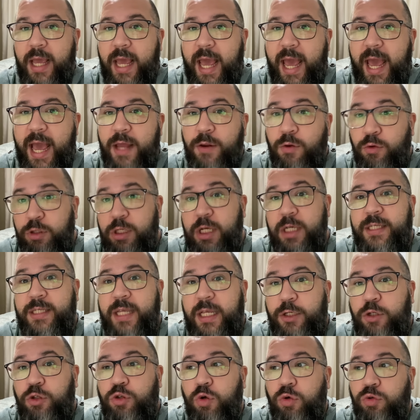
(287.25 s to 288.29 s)
é, no dia
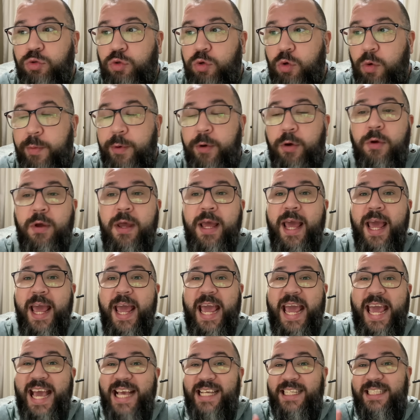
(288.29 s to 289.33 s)
7 de outubro
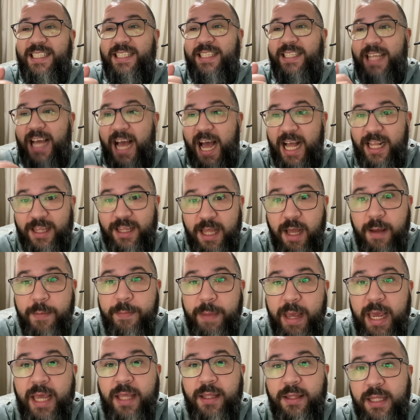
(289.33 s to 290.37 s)
está
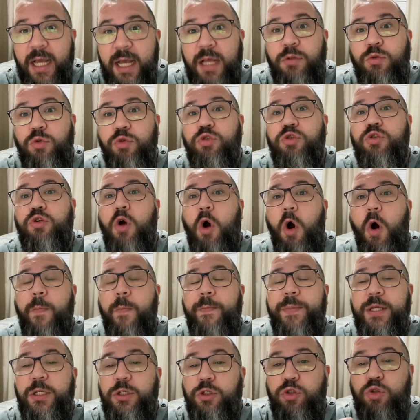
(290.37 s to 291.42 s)
também dando os
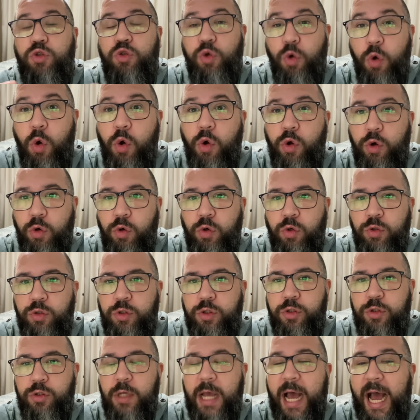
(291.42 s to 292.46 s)
golpes
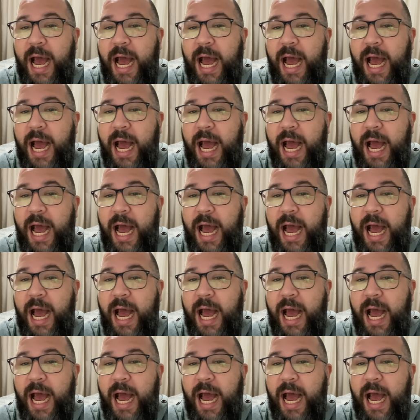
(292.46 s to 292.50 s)
duros